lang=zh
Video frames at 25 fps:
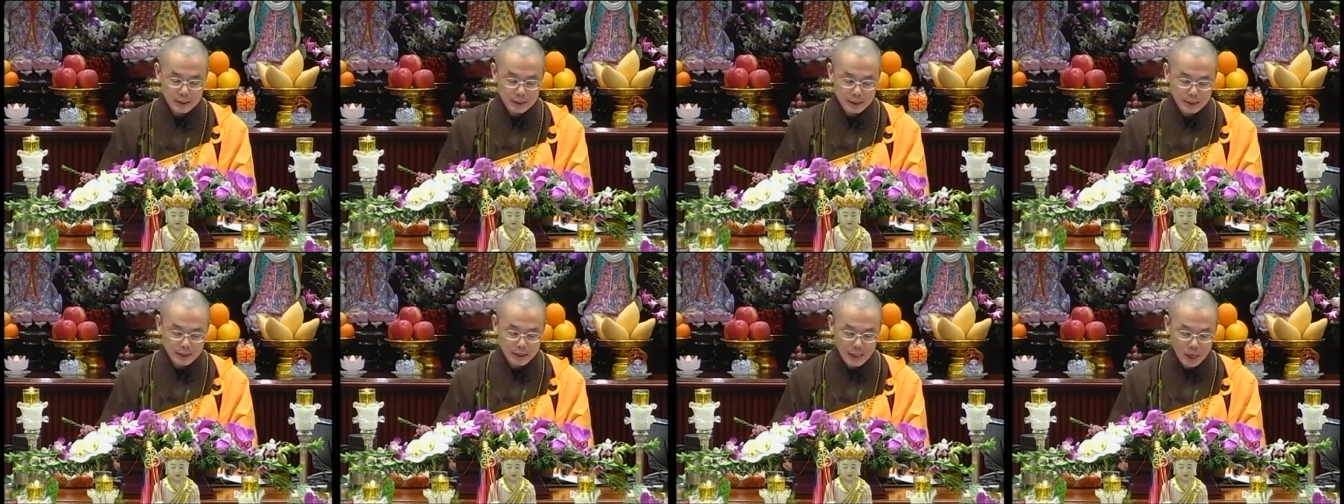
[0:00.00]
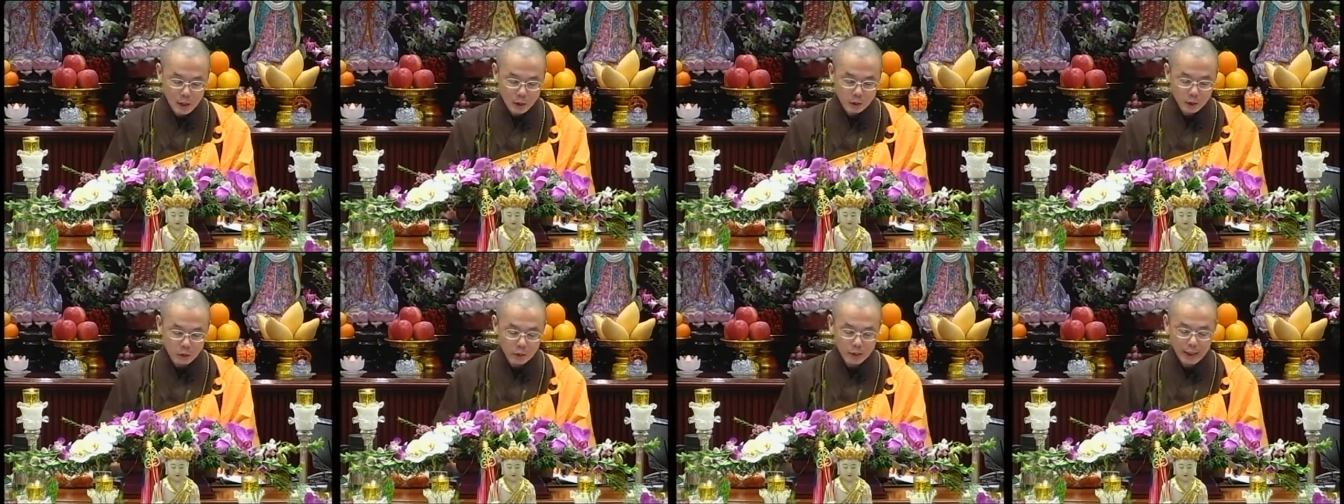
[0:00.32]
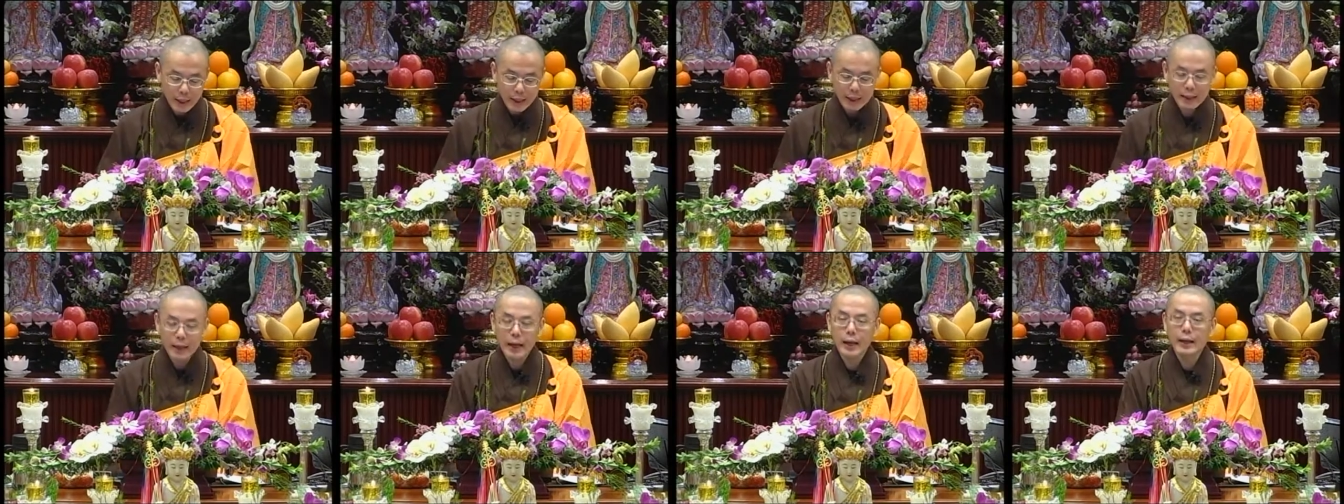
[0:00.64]
角度
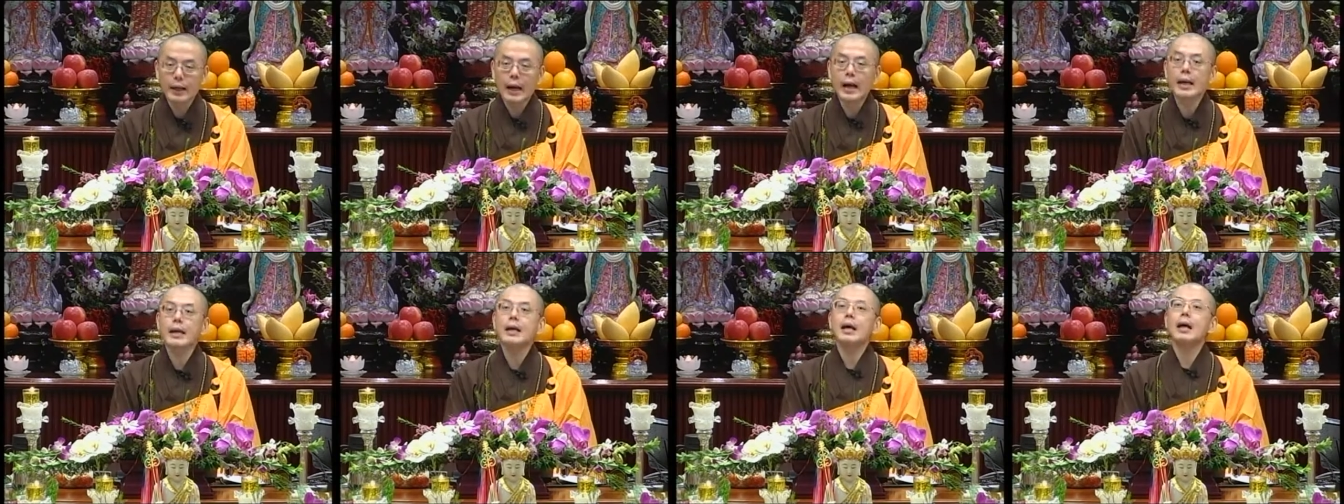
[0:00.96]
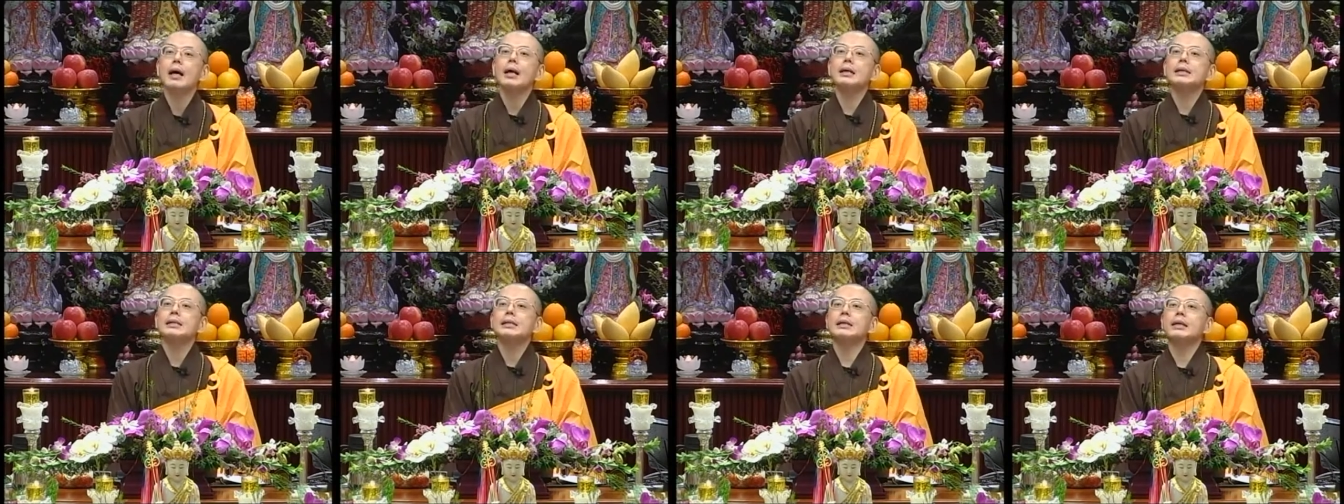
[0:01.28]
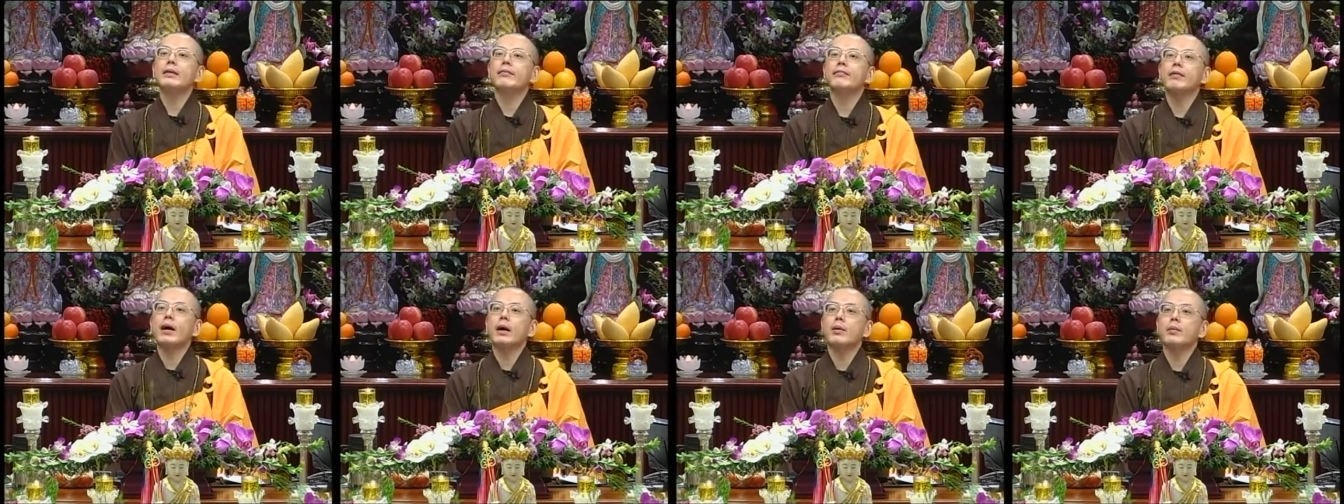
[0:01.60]
来看，哎呀，这
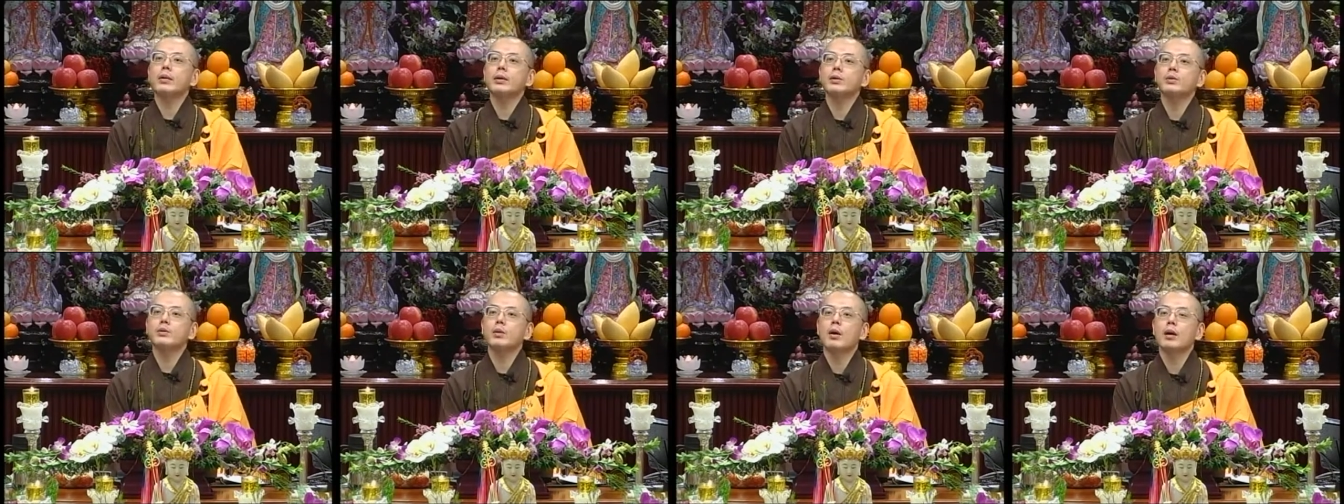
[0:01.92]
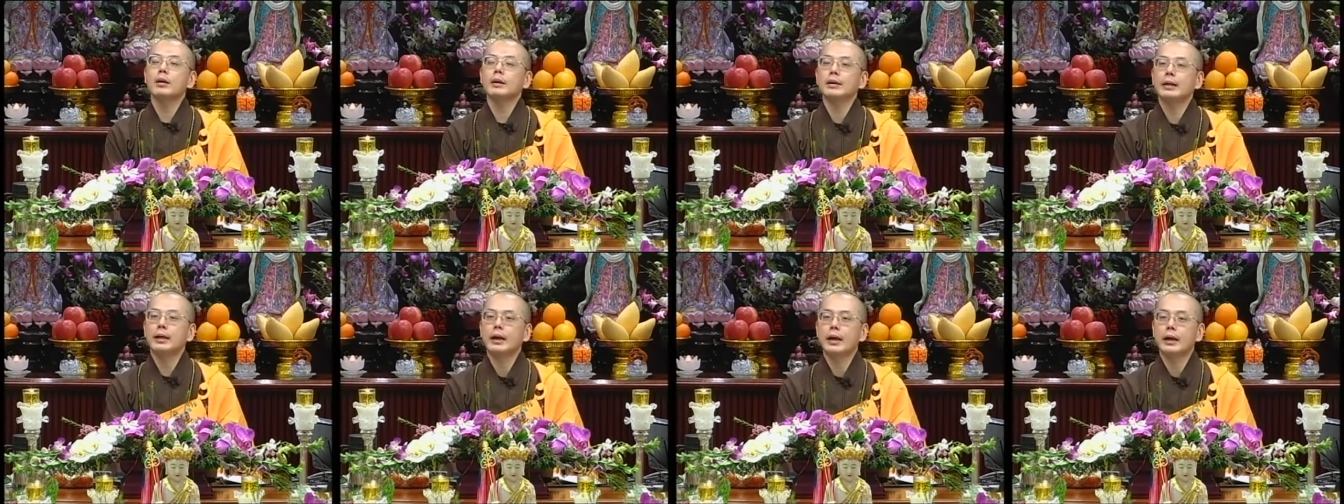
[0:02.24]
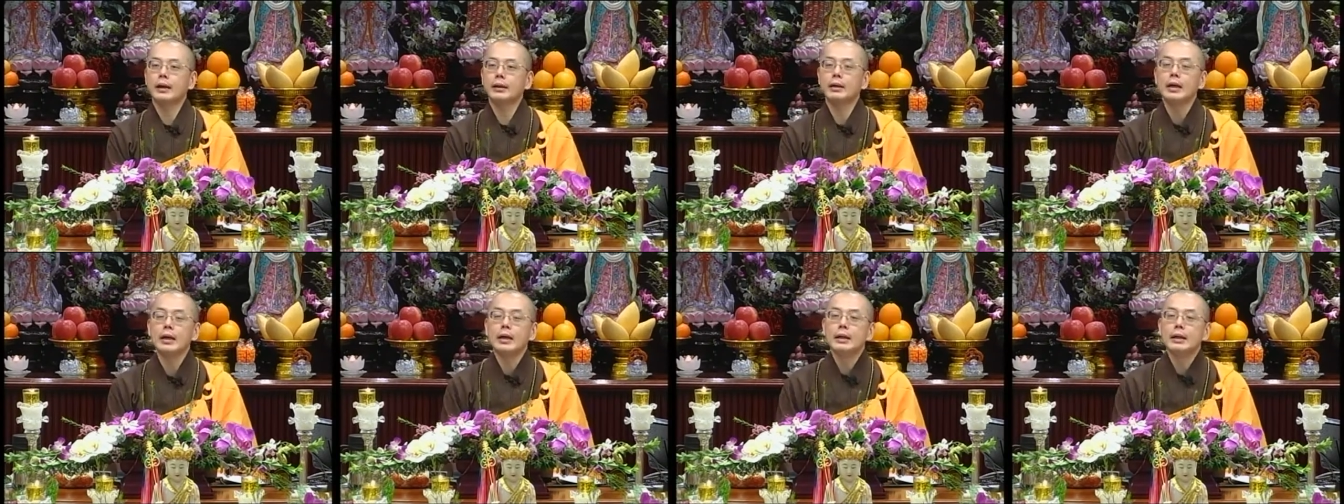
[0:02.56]
个法会庄严，